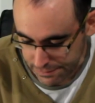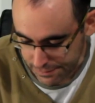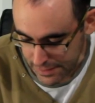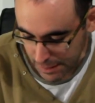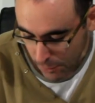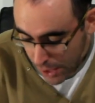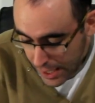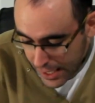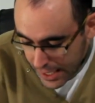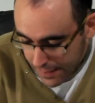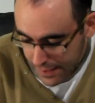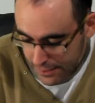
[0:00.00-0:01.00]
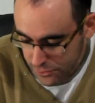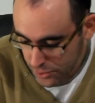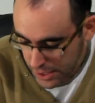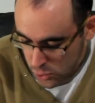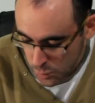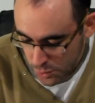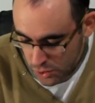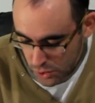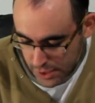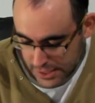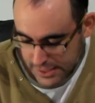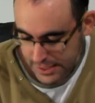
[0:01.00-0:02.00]
La moraleja de la historia supongo
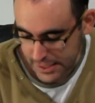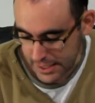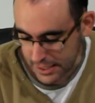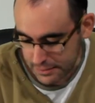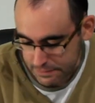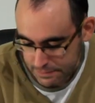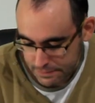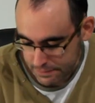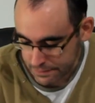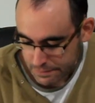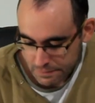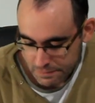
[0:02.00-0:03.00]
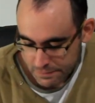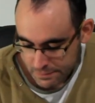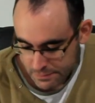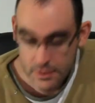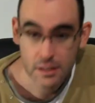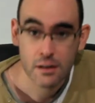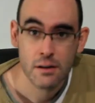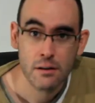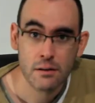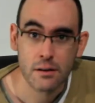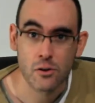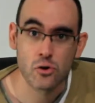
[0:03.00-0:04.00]
que es que,
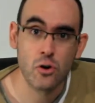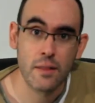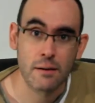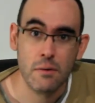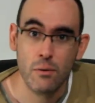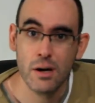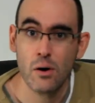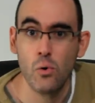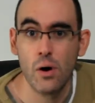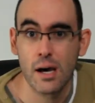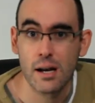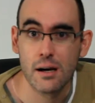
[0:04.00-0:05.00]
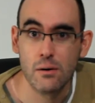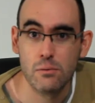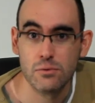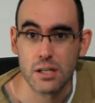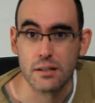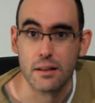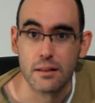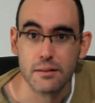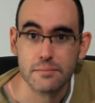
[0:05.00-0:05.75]
que os jodan, me voy a jugar a un charter.